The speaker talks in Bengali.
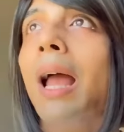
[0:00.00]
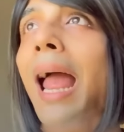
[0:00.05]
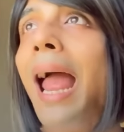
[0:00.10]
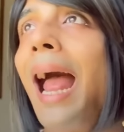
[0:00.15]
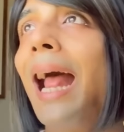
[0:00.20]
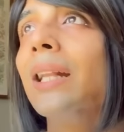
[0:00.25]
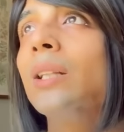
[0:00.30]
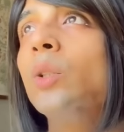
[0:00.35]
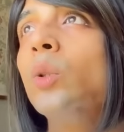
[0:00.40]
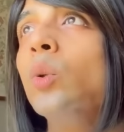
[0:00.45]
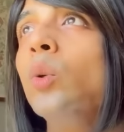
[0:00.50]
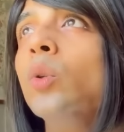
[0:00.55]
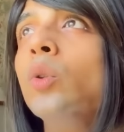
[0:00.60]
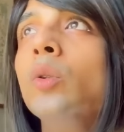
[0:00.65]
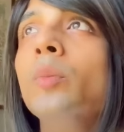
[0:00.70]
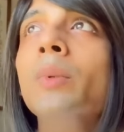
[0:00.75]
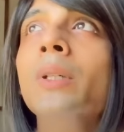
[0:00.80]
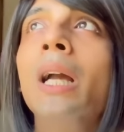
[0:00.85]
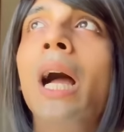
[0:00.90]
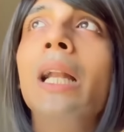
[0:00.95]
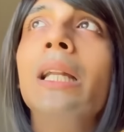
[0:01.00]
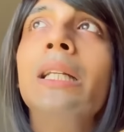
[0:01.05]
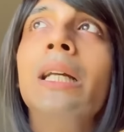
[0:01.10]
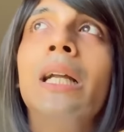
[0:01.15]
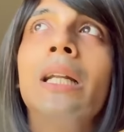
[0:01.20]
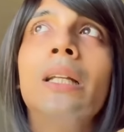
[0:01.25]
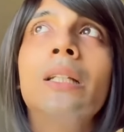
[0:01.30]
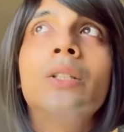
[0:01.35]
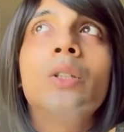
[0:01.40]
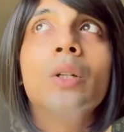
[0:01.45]
না তো তুমি
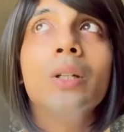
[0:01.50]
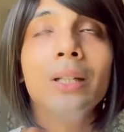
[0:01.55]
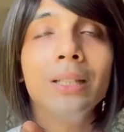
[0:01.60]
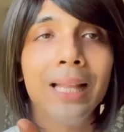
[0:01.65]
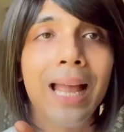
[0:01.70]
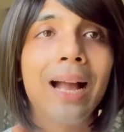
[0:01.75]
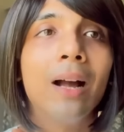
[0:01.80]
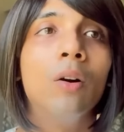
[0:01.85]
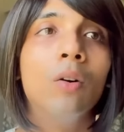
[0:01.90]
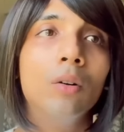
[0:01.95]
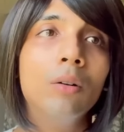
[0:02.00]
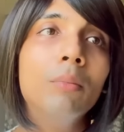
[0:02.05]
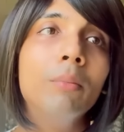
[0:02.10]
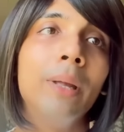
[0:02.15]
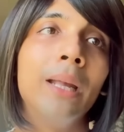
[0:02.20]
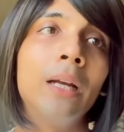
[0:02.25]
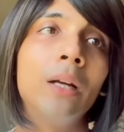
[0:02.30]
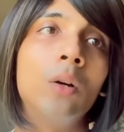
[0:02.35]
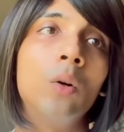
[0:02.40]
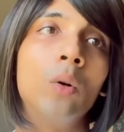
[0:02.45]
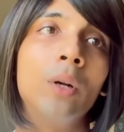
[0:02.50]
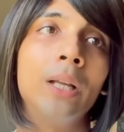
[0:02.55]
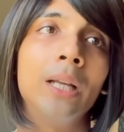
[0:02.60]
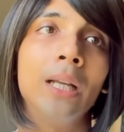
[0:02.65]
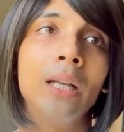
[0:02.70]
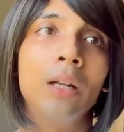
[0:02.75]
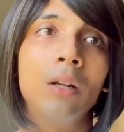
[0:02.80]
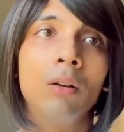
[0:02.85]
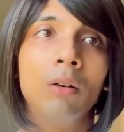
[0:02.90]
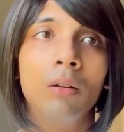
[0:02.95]
গালিগালাজ করলে দেখো মেক করে
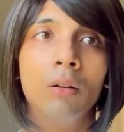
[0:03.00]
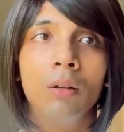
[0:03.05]
এলো